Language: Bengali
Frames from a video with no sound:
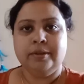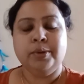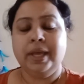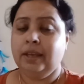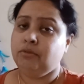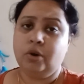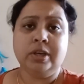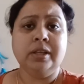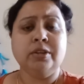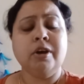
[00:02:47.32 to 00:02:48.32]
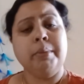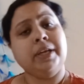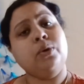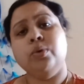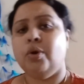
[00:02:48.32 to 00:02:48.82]
তো এই বলটা নিয়ে তো আমার
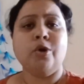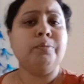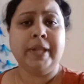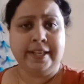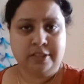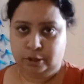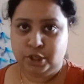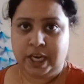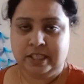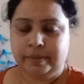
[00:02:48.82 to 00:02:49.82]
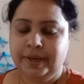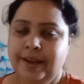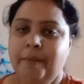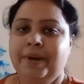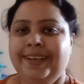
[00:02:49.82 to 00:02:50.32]
একটা অন্যরকম প্ল্যান ছিল সাজাবার
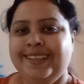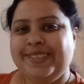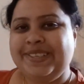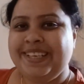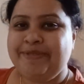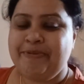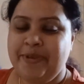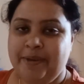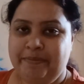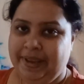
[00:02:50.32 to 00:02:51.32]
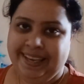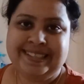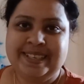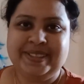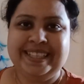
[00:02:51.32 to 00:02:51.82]
বাট এটা যখন গিফট
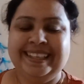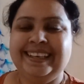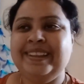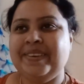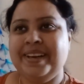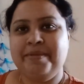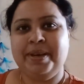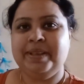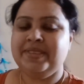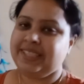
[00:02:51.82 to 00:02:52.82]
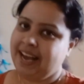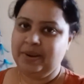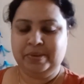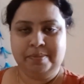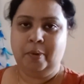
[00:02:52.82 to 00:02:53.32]
পেয়েছি ওদের থেকে তখন আমি ভাবলাম যে থাক
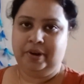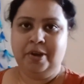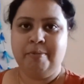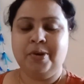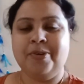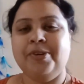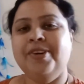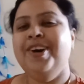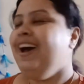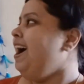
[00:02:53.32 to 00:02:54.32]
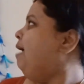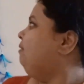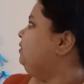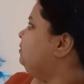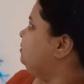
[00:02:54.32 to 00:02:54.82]
ওটা পরে হবে কখনো
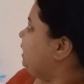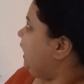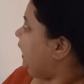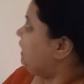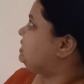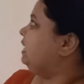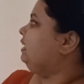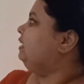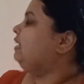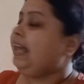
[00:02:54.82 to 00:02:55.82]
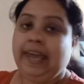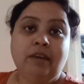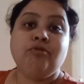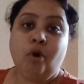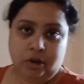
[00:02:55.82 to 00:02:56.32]
আপাতত এই জায়গাটা এই
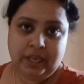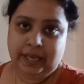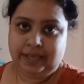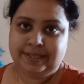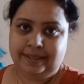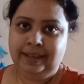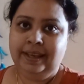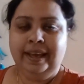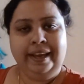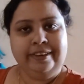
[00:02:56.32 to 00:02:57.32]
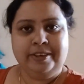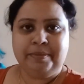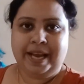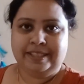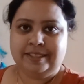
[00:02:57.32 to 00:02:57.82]
বলটা অ্যাকচুয়ালি এই ড্রিম
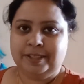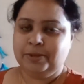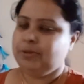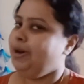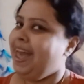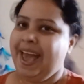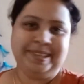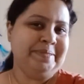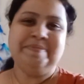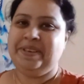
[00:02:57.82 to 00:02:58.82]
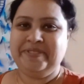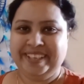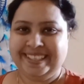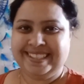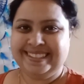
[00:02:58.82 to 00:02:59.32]
ক্যাচারটার জন্য একদম
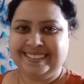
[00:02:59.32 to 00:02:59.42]
পারফেক্ট